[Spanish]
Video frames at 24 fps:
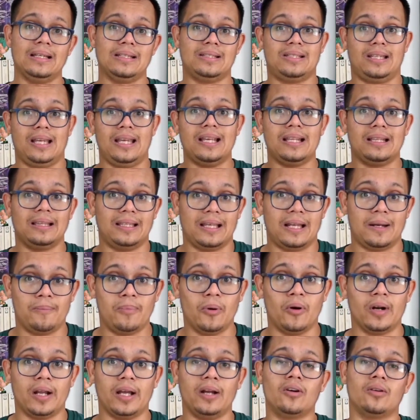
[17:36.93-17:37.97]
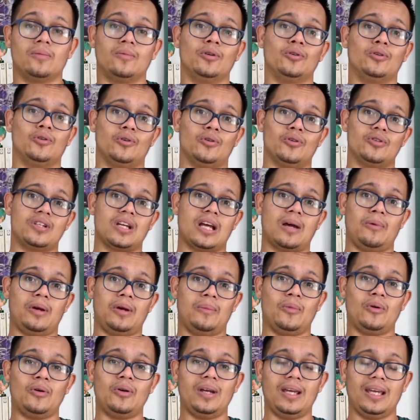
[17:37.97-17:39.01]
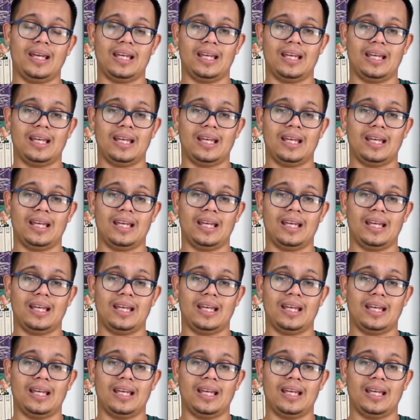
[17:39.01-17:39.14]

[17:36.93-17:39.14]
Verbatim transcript: se interpone, como todos sabemos,